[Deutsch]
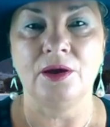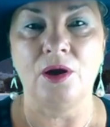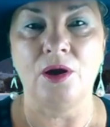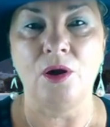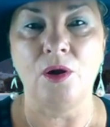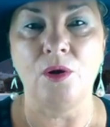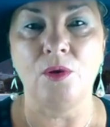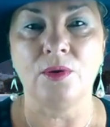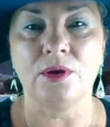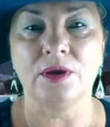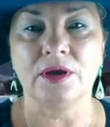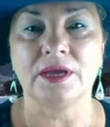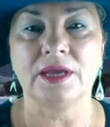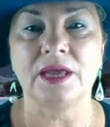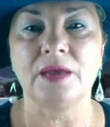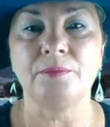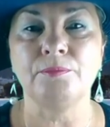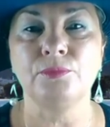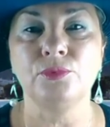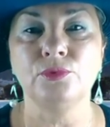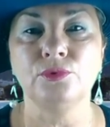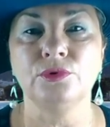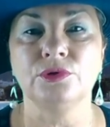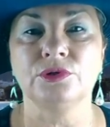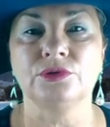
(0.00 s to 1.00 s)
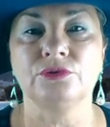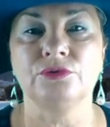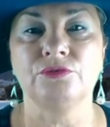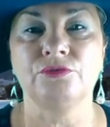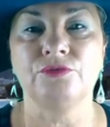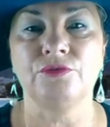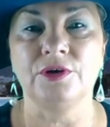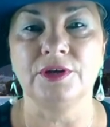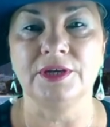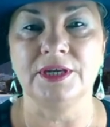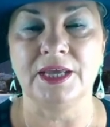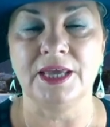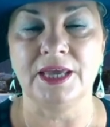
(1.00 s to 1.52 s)
auch Geburt
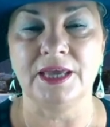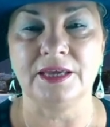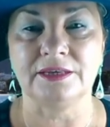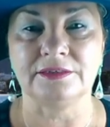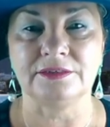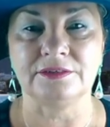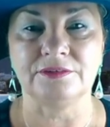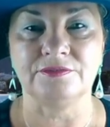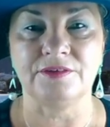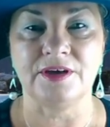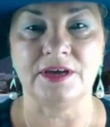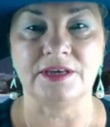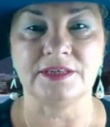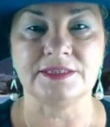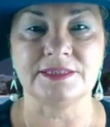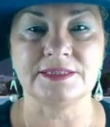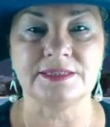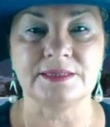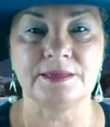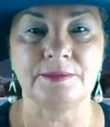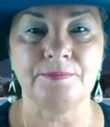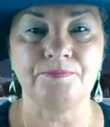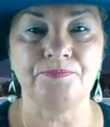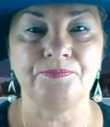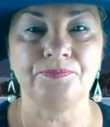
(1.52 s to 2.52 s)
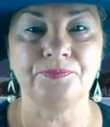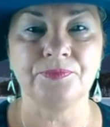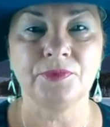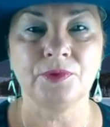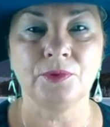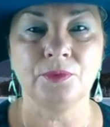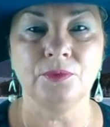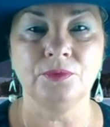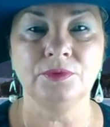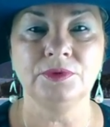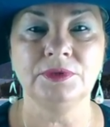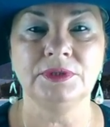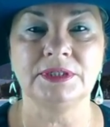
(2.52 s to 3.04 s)
von etwas.
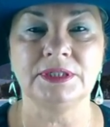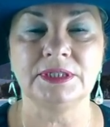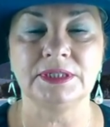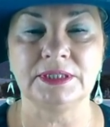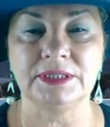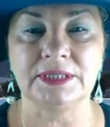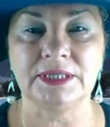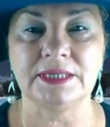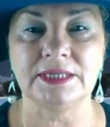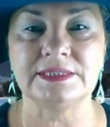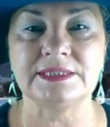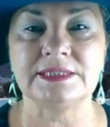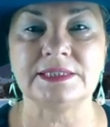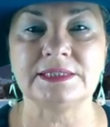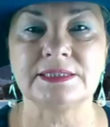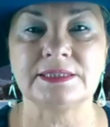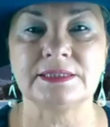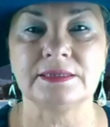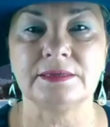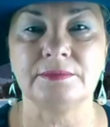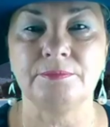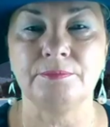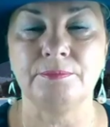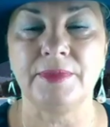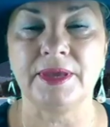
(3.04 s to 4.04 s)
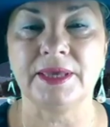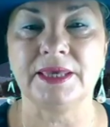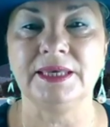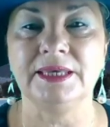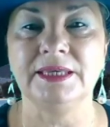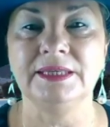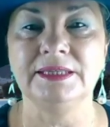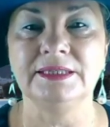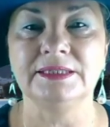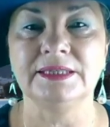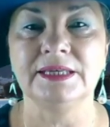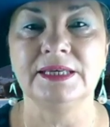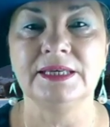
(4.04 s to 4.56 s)
Und jetzt
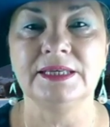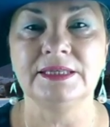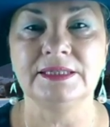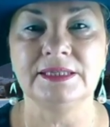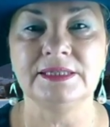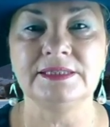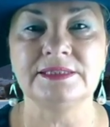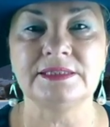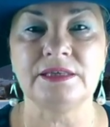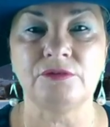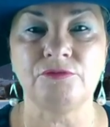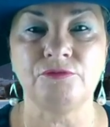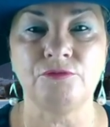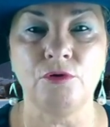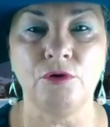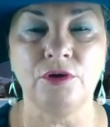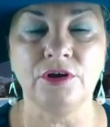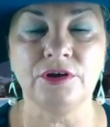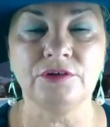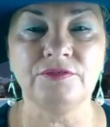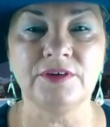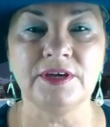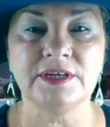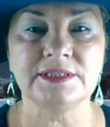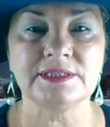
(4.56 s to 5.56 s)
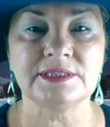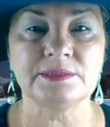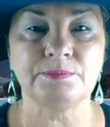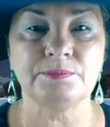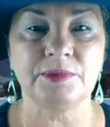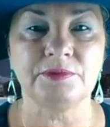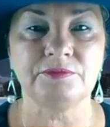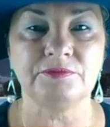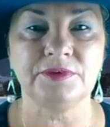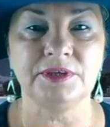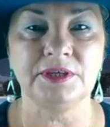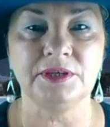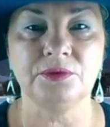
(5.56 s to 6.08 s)
beginnt diese
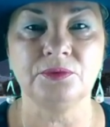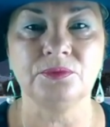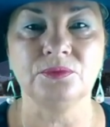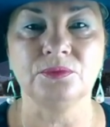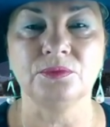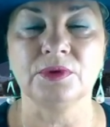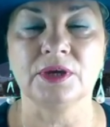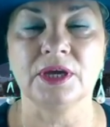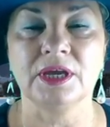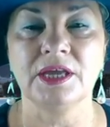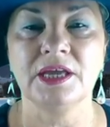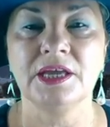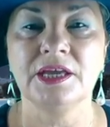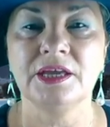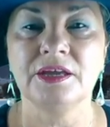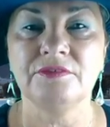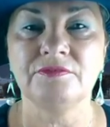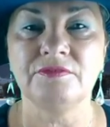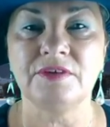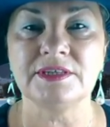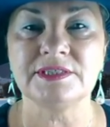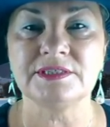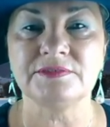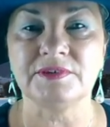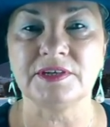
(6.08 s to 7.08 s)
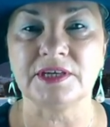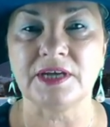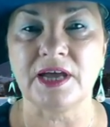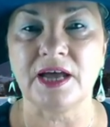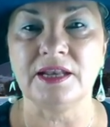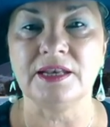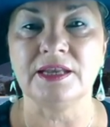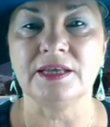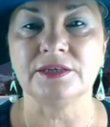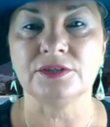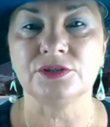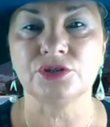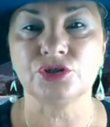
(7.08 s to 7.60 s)
Vorwärtsbewegung, was wir
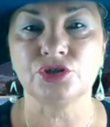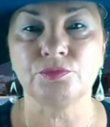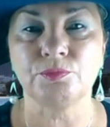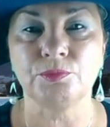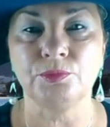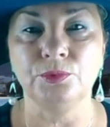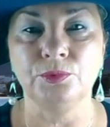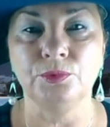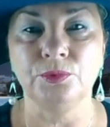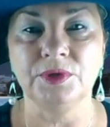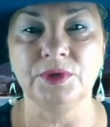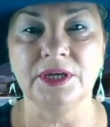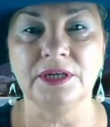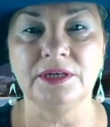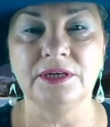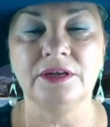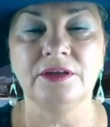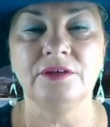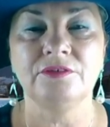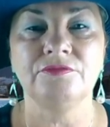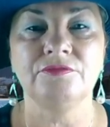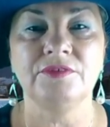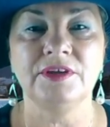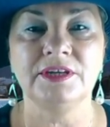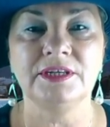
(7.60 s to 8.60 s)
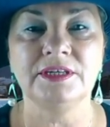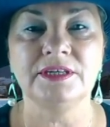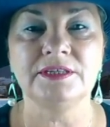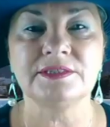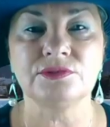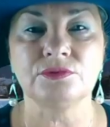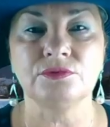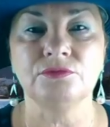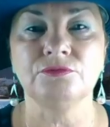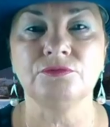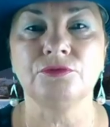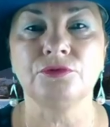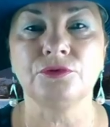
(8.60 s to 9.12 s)
alle spüren, wenn
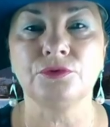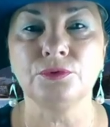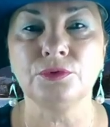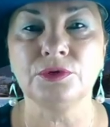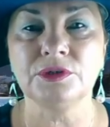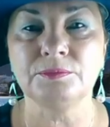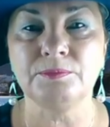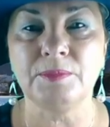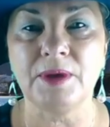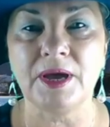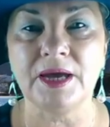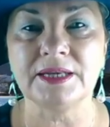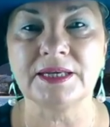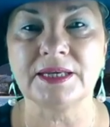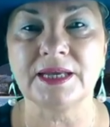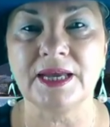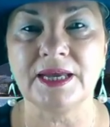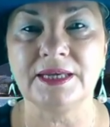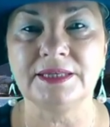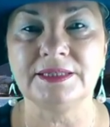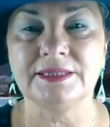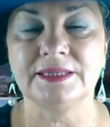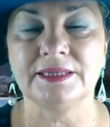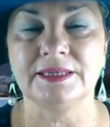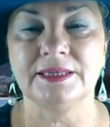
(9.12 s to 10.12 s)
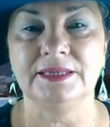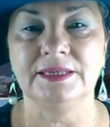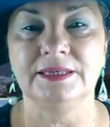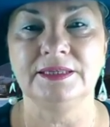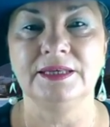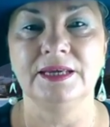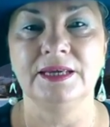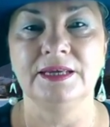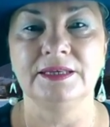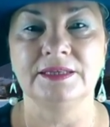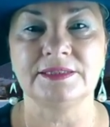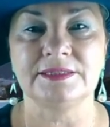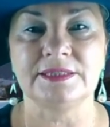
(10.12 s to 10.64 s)
es um Fruchtbarkeit
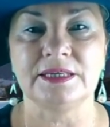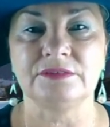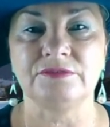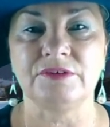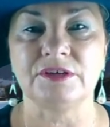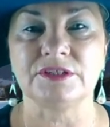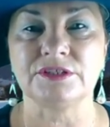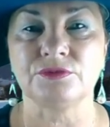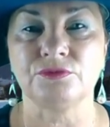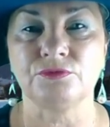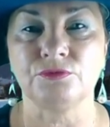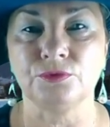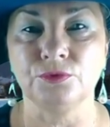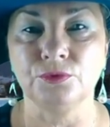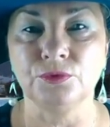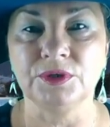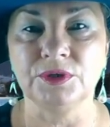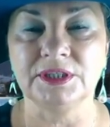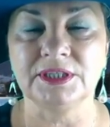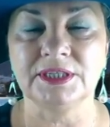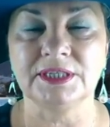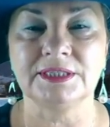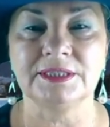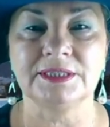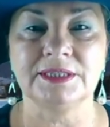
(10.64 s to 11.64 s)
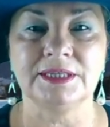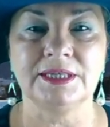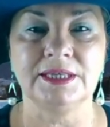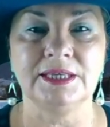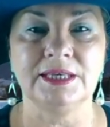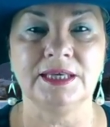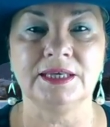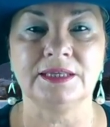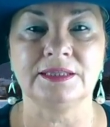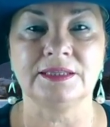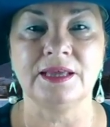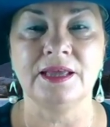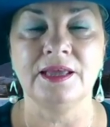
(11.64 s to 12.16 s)
geht, dass etwas Früchte
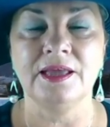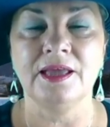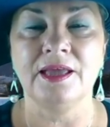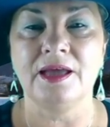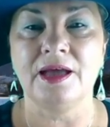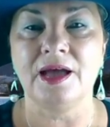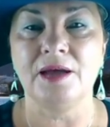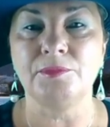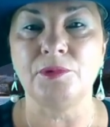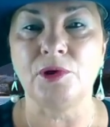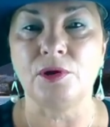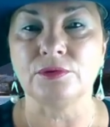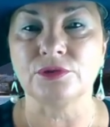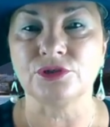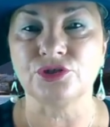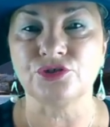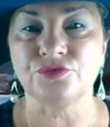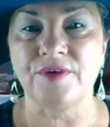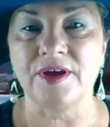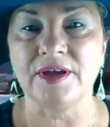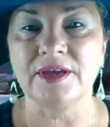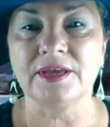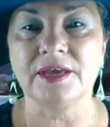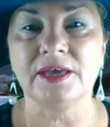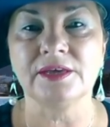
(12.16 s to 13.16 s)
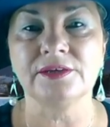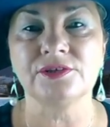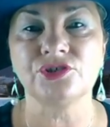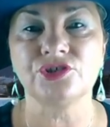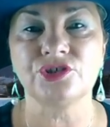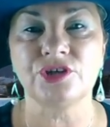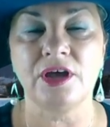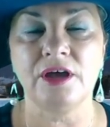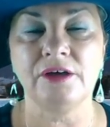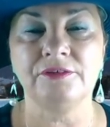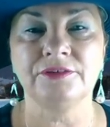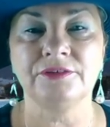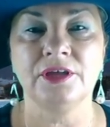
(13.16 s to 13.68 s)
trägt, aber auch
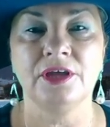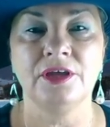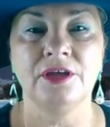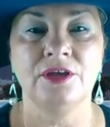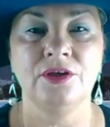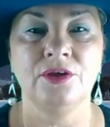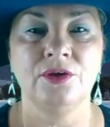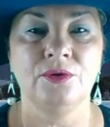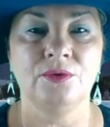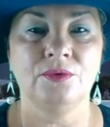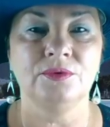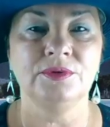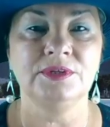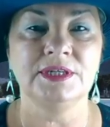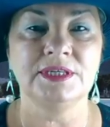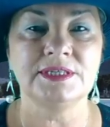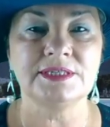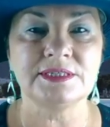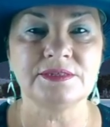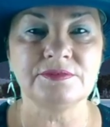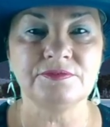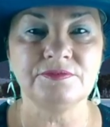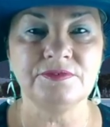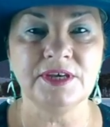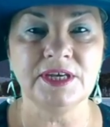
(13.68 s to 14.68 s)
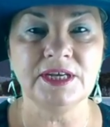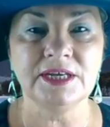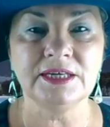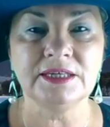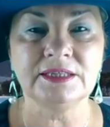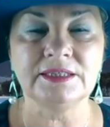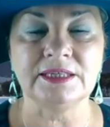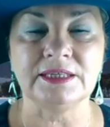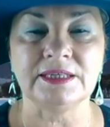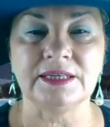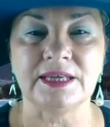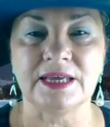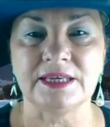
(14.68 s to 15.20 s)
Schwangerschaft. Und es
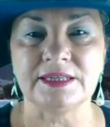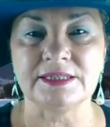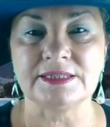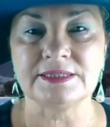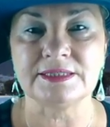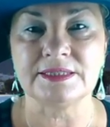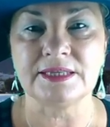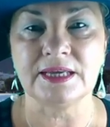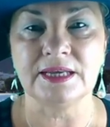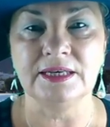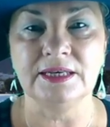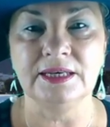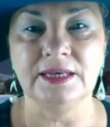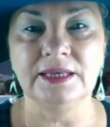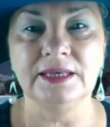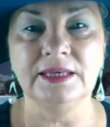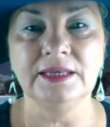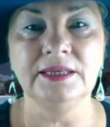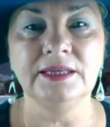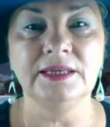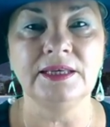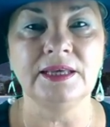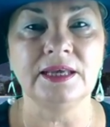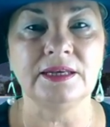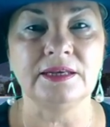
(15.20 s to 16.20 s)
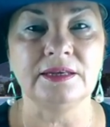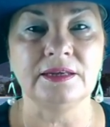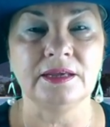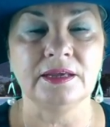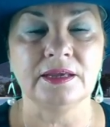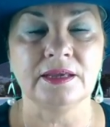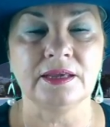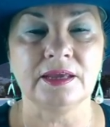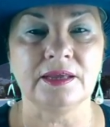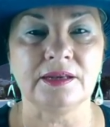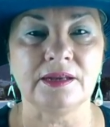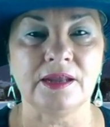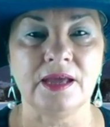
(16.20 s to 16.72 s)
wirkt in erster Linie
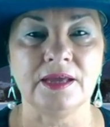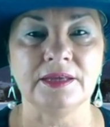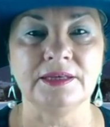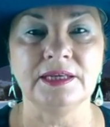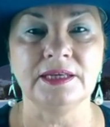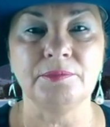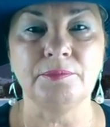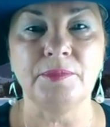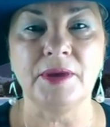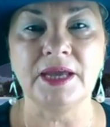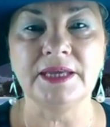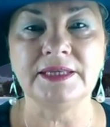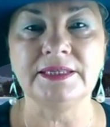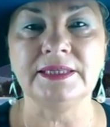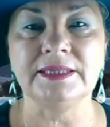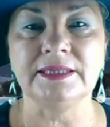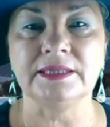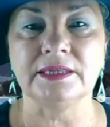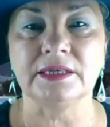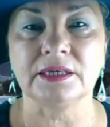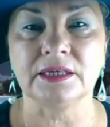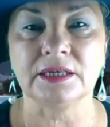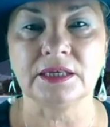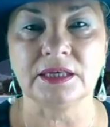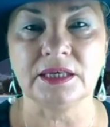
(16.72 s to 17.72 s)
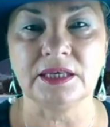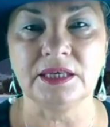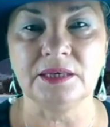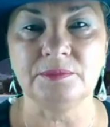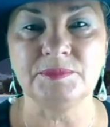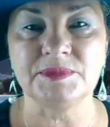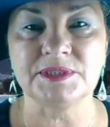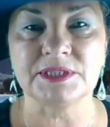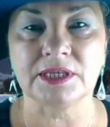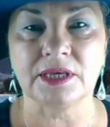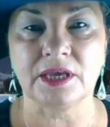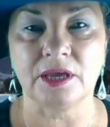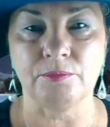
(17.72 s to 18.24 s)
gerade bei den
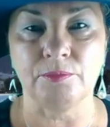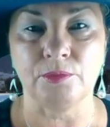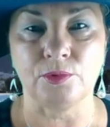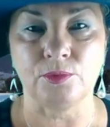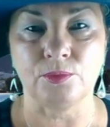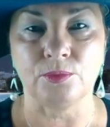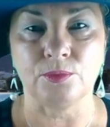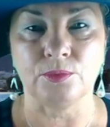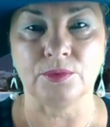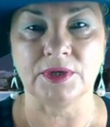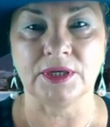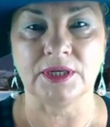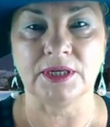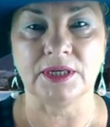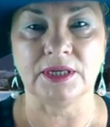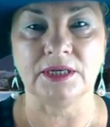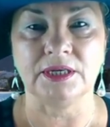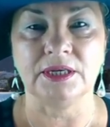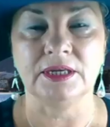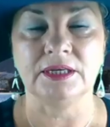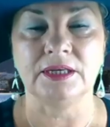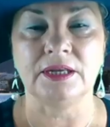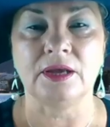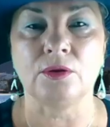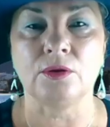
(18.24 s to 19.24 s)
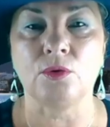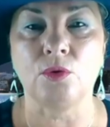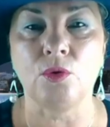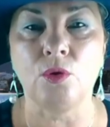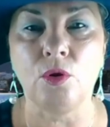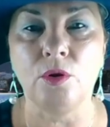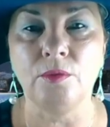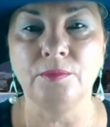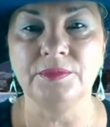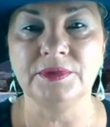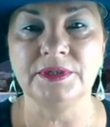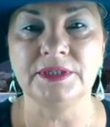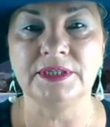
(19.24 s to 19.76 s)
Krebsgeborenen. Da
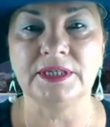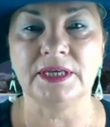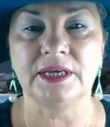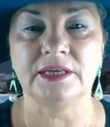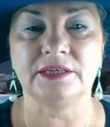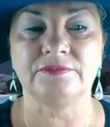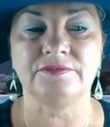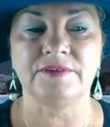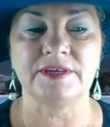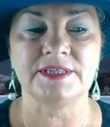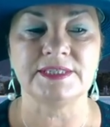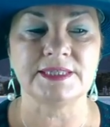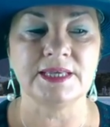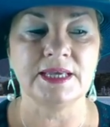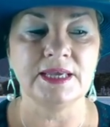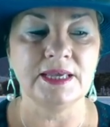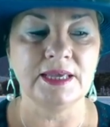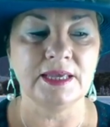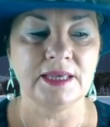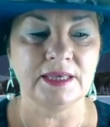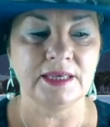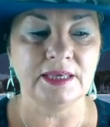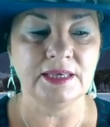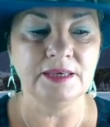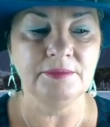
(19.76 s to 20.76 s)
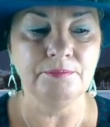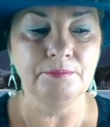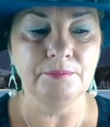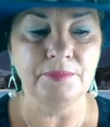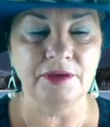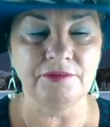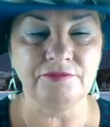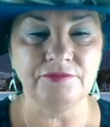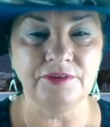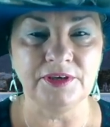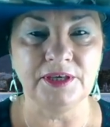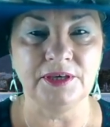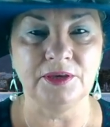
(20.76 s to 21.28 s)
kommt etwas in
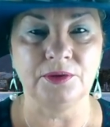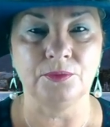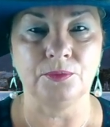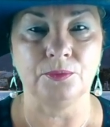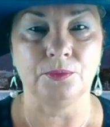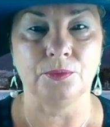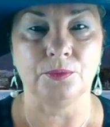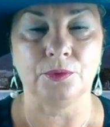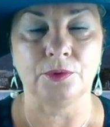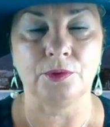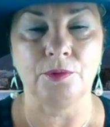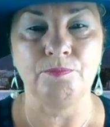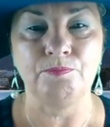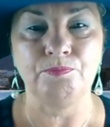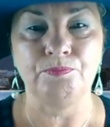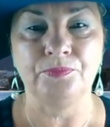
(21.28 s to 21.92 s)
Bewegung.